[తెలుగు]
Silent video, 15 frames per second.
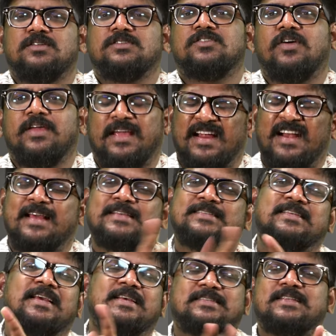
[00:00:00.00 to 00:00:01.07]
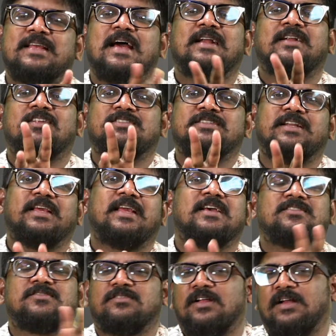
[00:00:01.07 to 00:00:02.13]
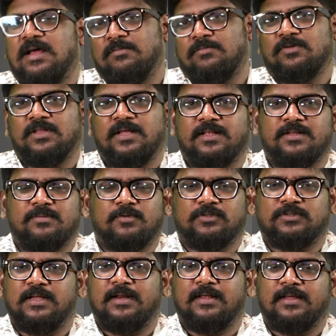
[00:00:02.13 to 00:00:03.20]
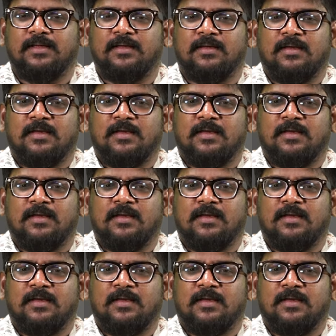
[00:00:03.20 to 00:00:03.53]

సో ఇక్కడ ఎస్సీ ఎస్టీ ఆంట్రాసిటీ కేసు కూడా నమోదైంది మొత్తానికి